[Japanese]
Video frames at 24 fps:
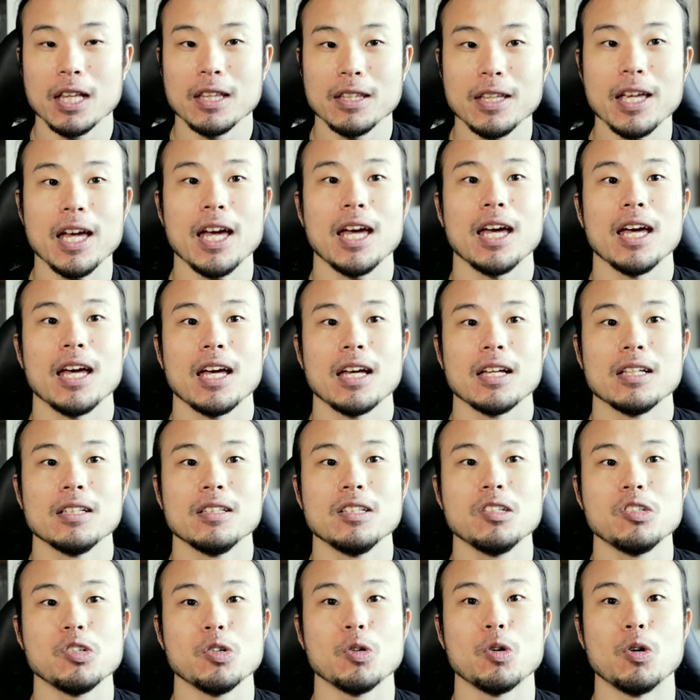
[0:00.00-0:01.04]
で、
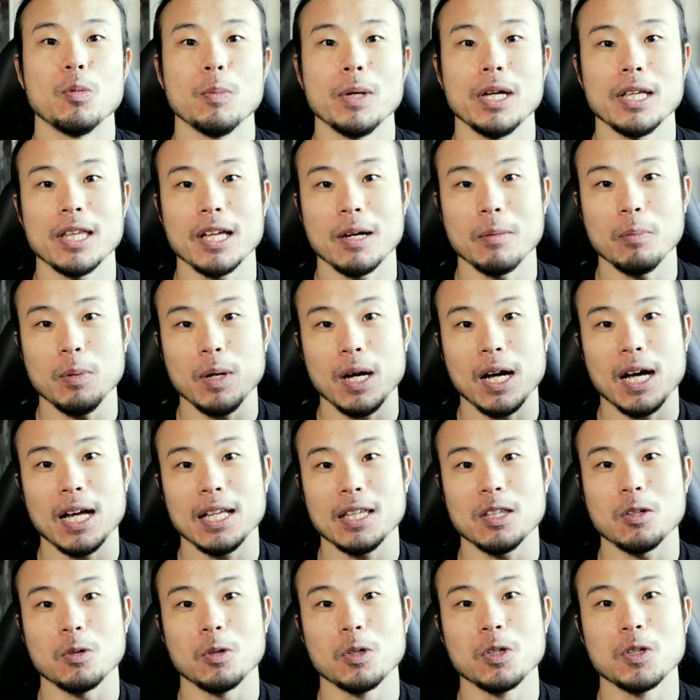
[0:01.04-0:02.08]
25
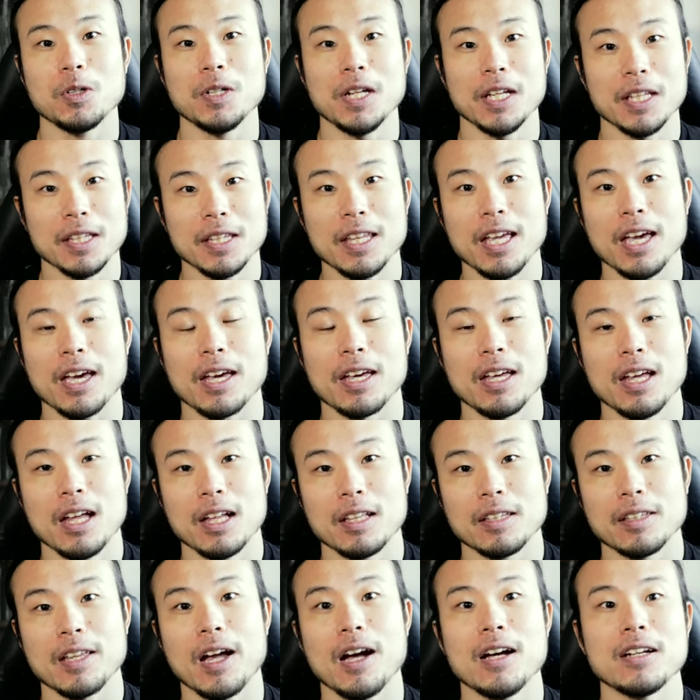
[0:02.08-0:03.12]
メーターバーって泳いでって、
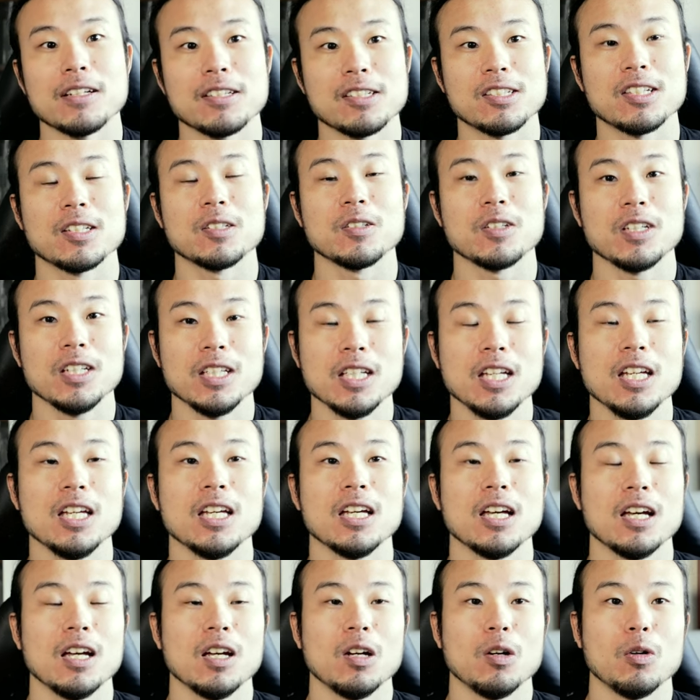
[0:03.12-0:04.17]
ターンした時
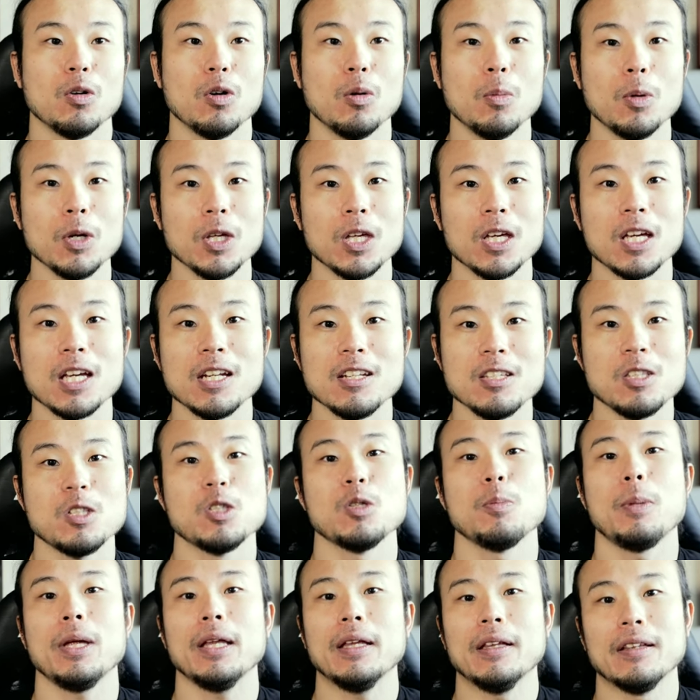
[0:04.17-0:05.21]
に思いっきり
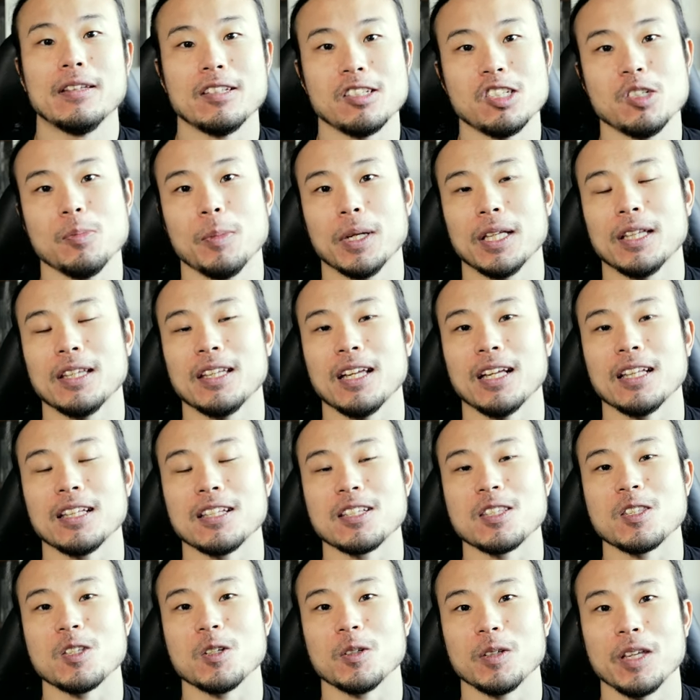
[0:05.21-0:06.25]
滑ってしまったん
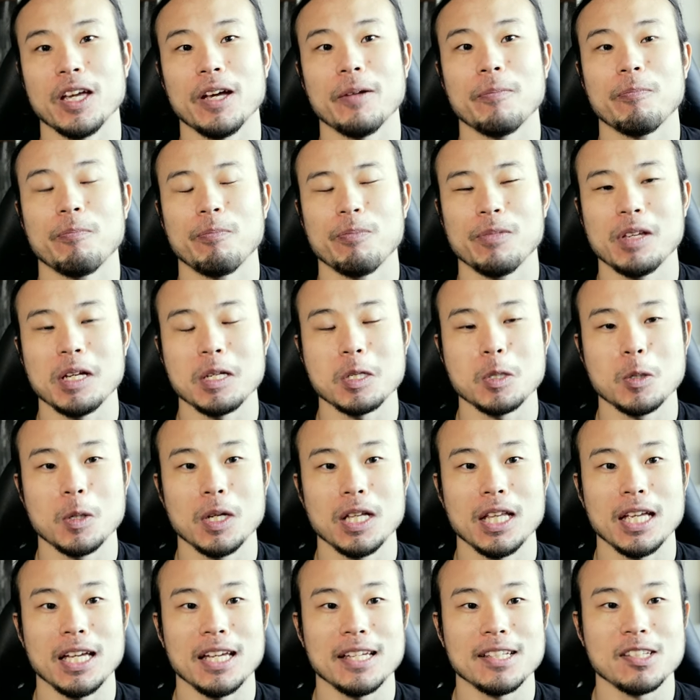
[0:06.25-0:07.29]
ですよね。で、そ
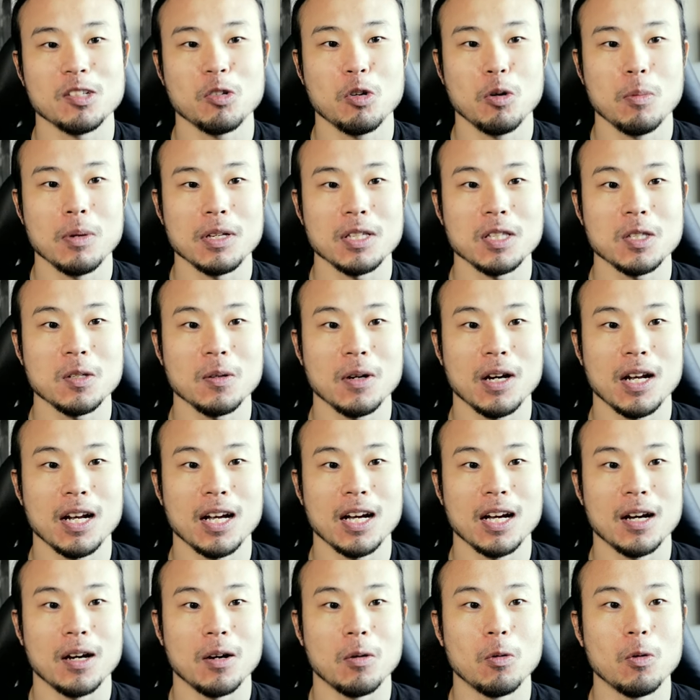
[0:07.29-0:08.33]
れで自己ベストか
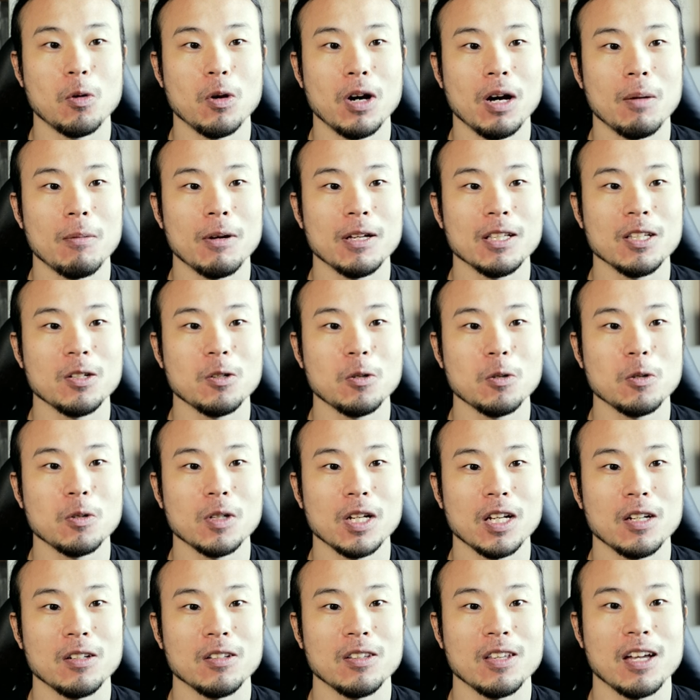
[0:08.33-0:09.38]
ら大幅に遅
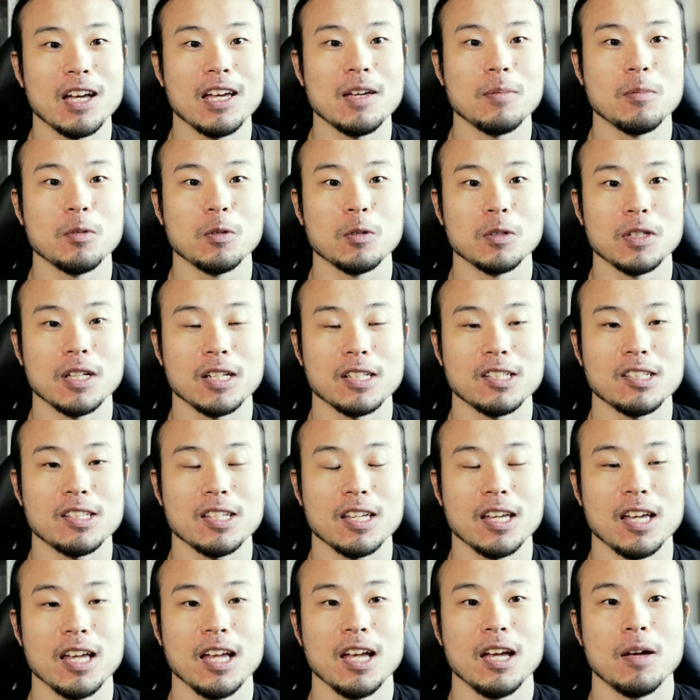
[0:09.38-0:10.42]
れるタイムを出し
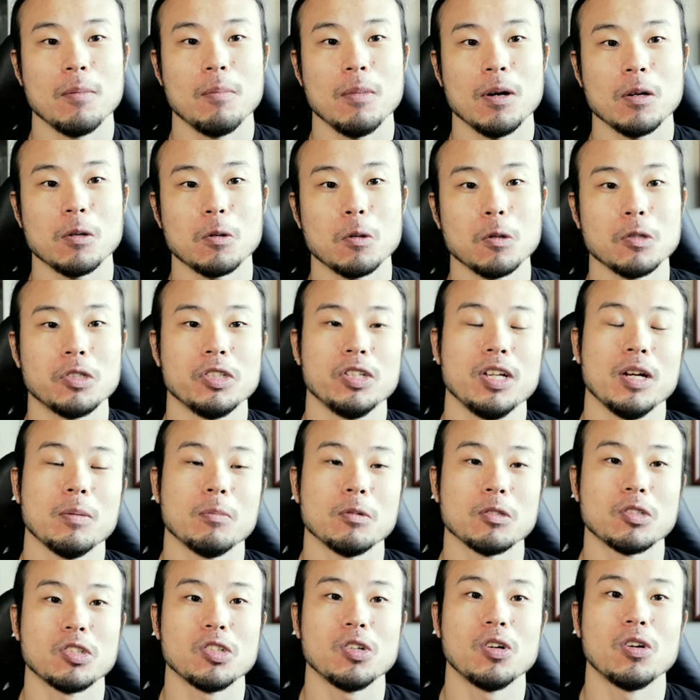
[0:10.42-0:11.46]
て、コーチには
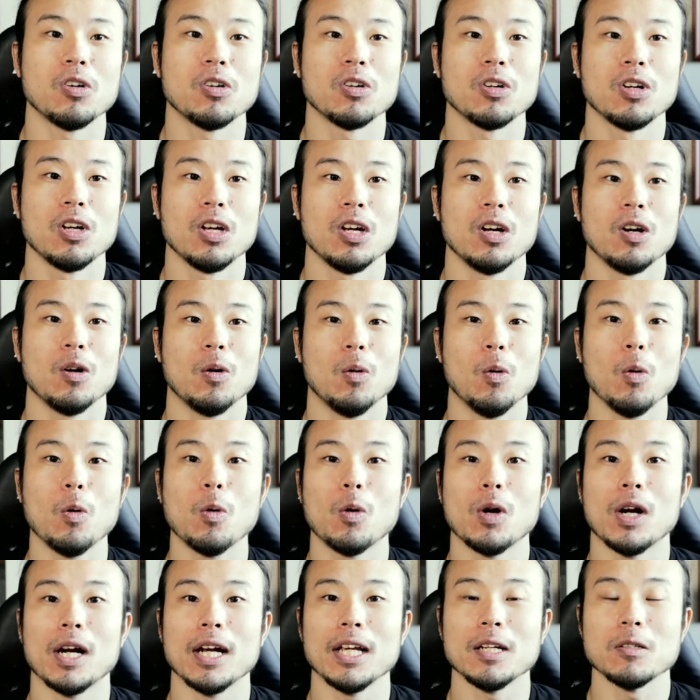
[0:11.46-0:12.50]
もちろん
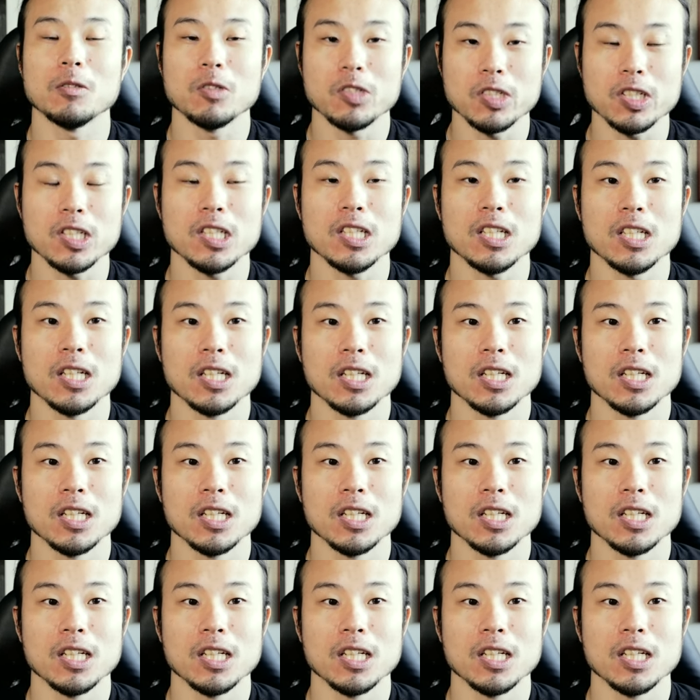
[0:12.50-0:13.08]
怒られるし、